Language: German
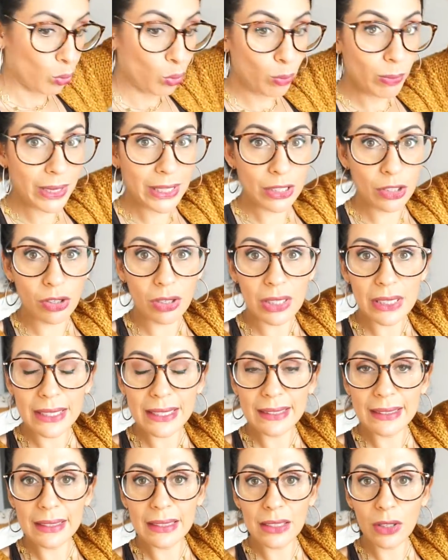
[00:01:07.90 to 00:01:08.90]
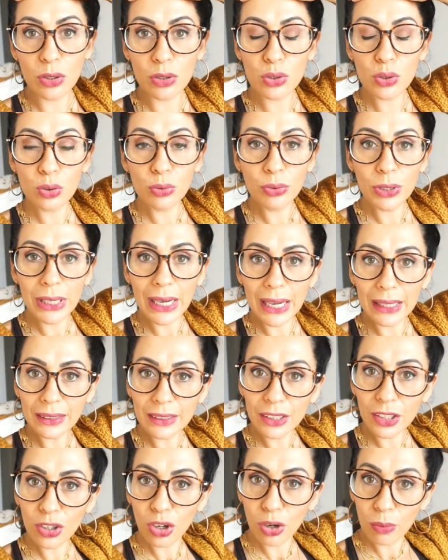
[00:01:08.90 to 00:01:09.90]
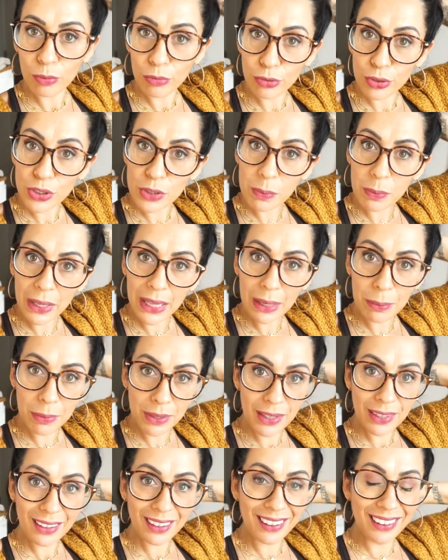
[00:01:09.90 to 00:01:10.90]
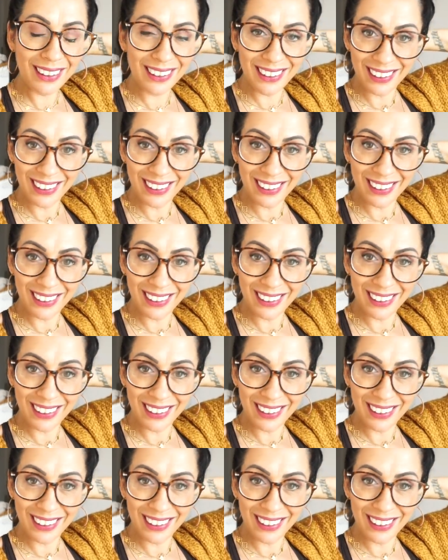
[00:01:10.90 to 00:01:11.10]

oh mein Gott, es ist auch so viel angekommen fürs Baby.